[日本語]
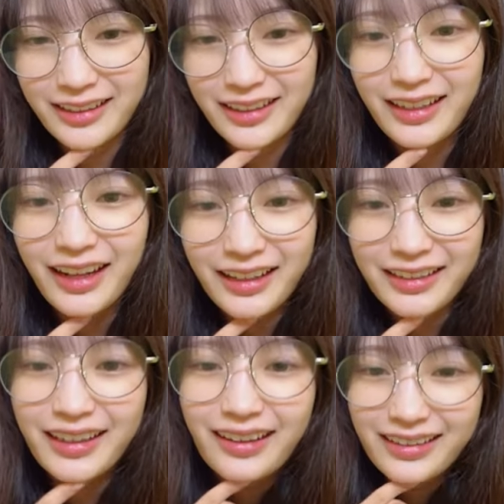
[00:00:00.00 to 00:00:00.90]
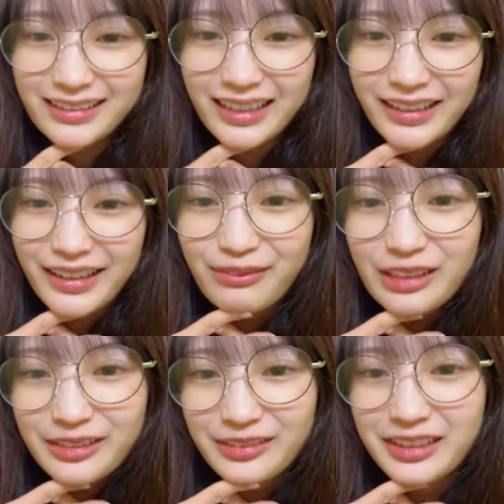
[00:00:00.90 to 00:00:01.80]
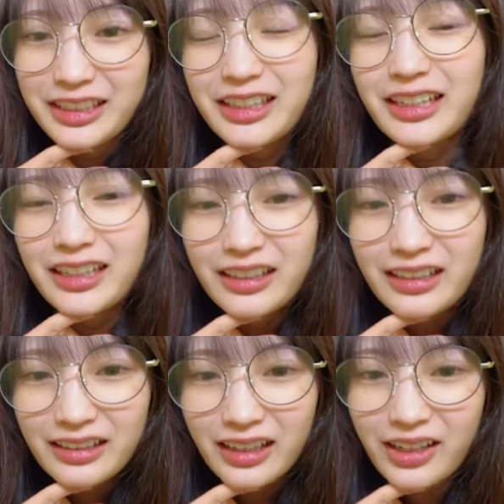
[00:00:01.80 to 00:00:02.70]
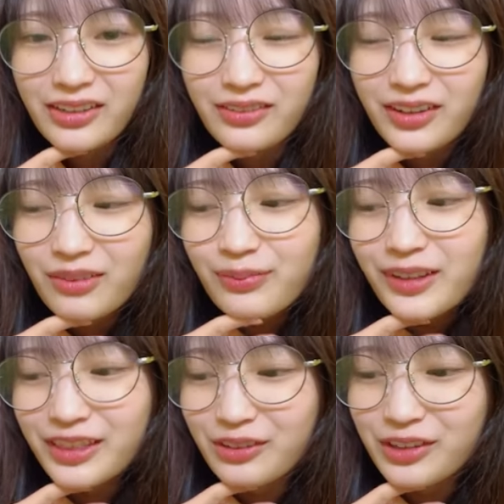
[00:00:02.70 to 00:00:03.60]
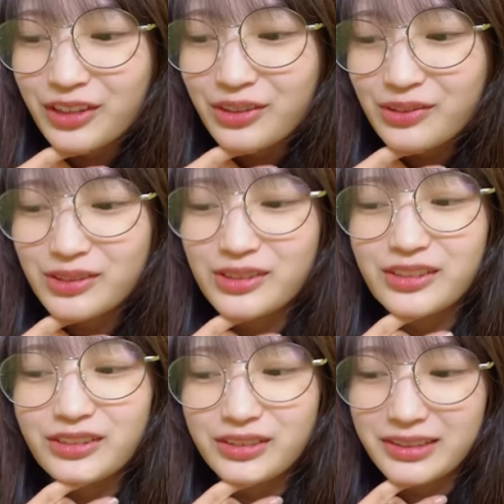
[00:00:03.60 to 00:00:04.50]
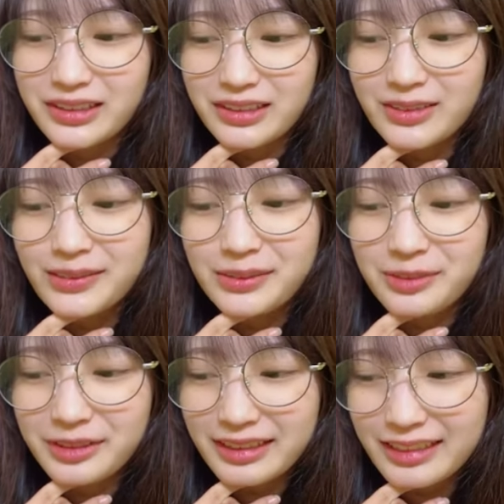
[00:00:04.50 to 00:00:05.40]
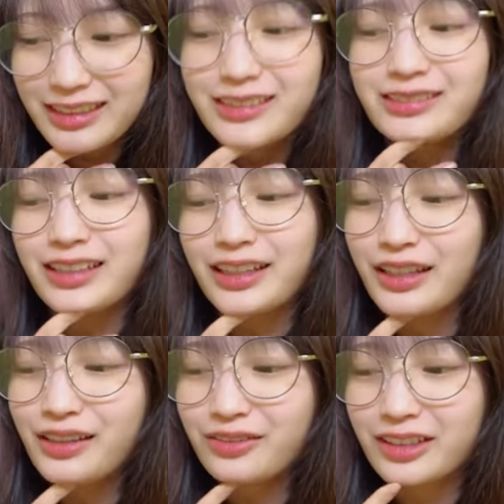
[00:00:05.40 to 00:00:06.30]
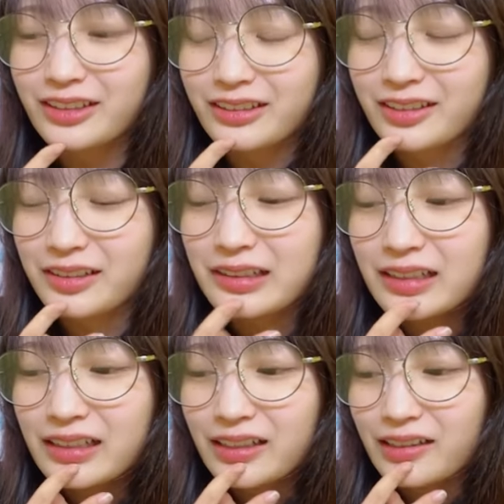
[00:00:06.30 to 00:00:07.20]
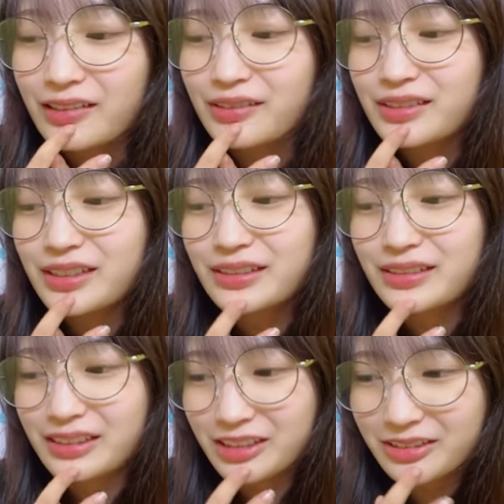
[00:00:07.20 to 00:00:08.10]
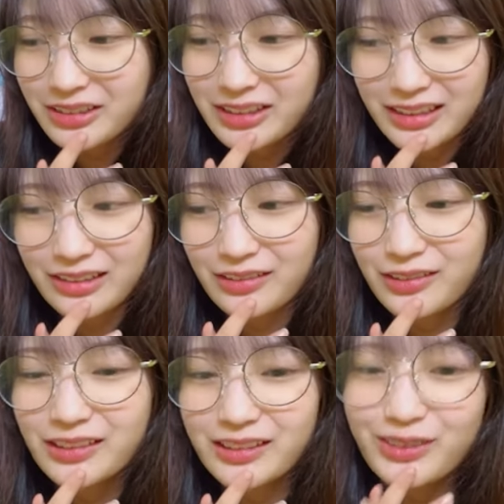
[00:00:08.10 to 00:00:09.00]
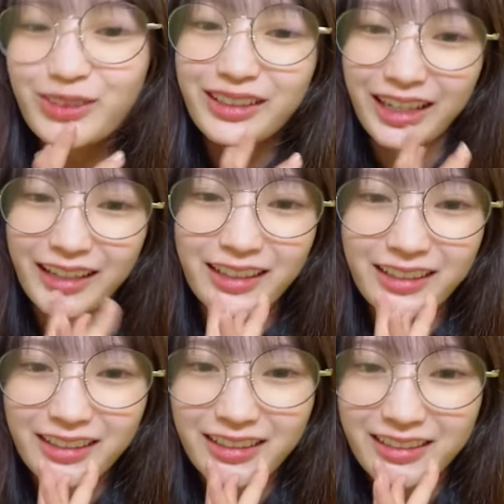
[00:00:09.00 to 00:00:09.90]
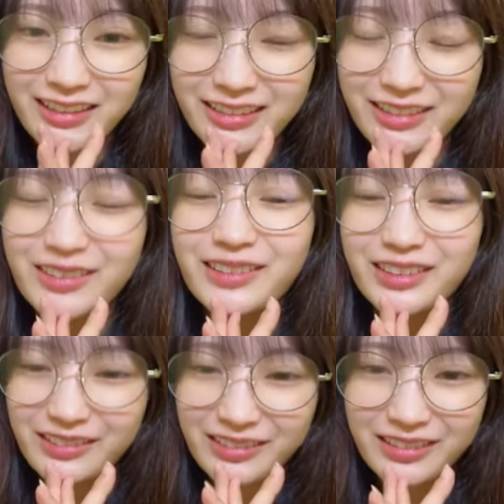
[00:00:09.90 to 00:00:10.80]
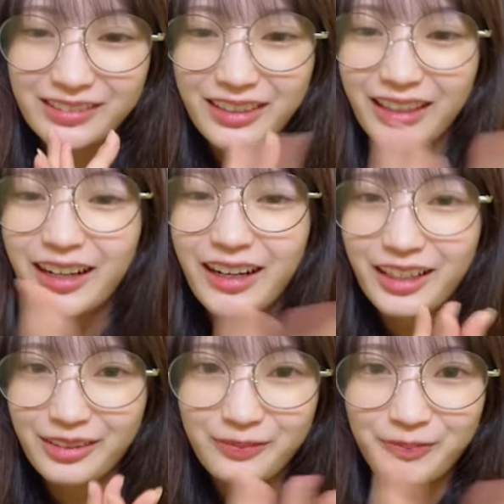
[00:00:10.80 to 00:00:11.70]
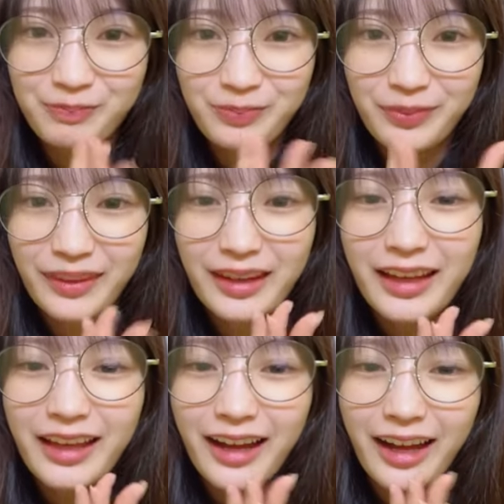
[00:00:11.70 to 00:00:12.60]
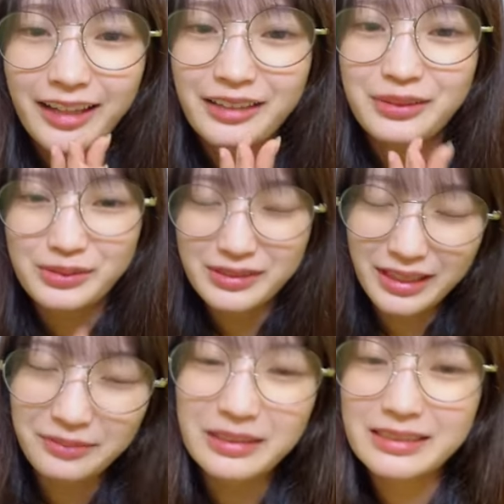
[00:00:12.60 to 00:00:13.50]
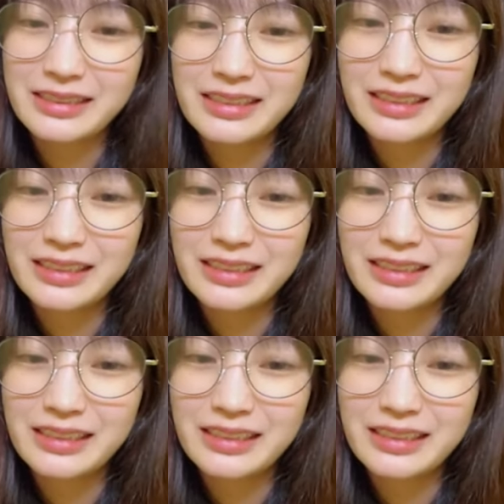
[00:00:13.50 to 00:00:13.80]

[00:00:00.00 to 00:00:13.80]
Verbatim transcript: 偉いなんかさ眠いのにあの頑張って起きようとするのってすごい難しいよねディオンだったらあのすぐ寝ちゃうんですけどすごいねすごいよ偉いありがとうございます